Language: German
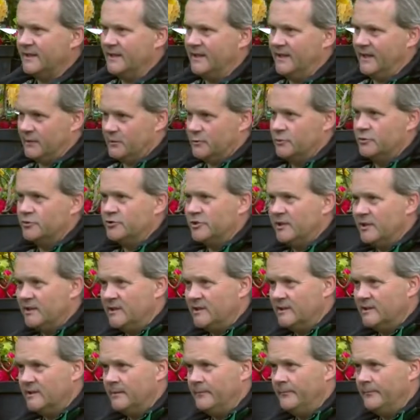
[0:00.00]

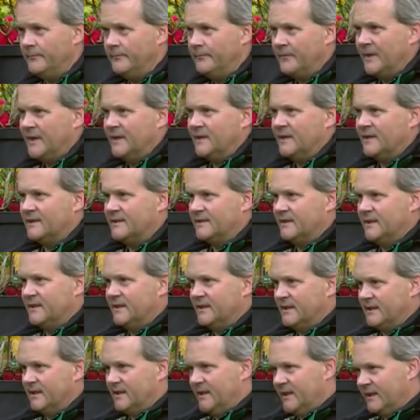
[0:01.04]
Yakushis. Das
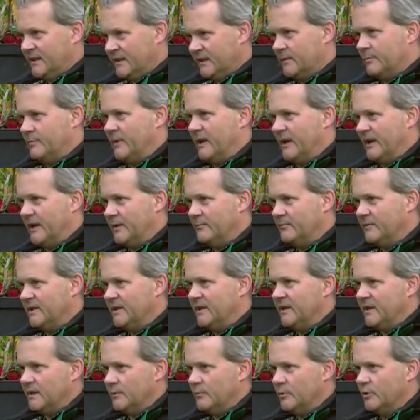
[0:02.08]
sind niedrigbleibende,
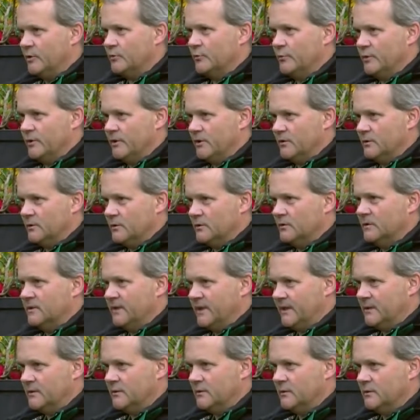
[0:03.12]
immergrüne
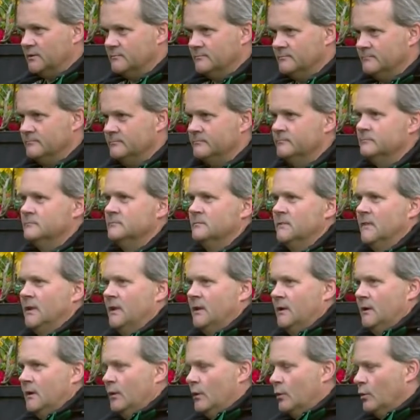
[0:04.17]
Rhododendron.
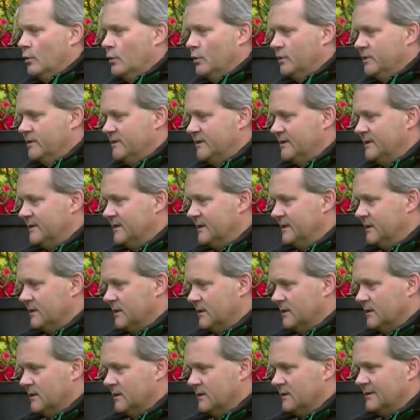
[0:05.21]
Und
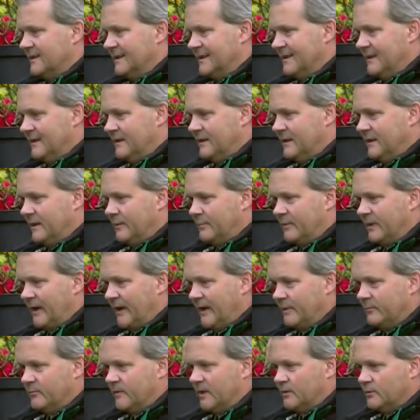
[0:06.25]
äh, die
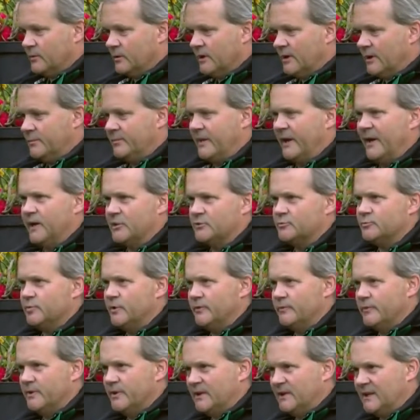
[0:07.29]
bleiben natürlich
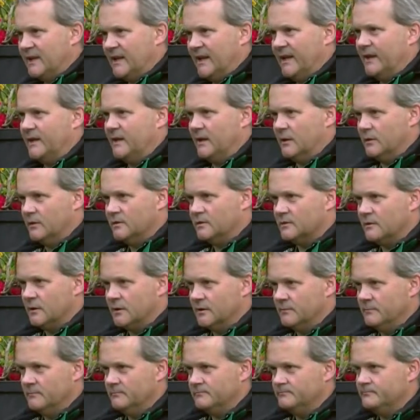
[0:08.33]
beherrschbar für den kleinen
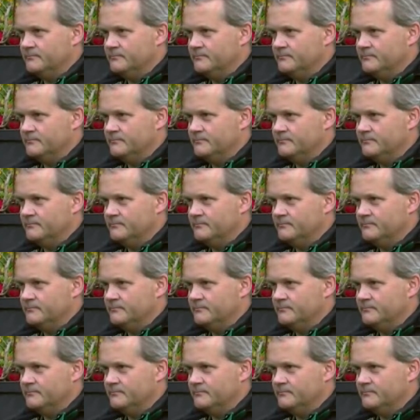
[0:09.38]
Hausgarten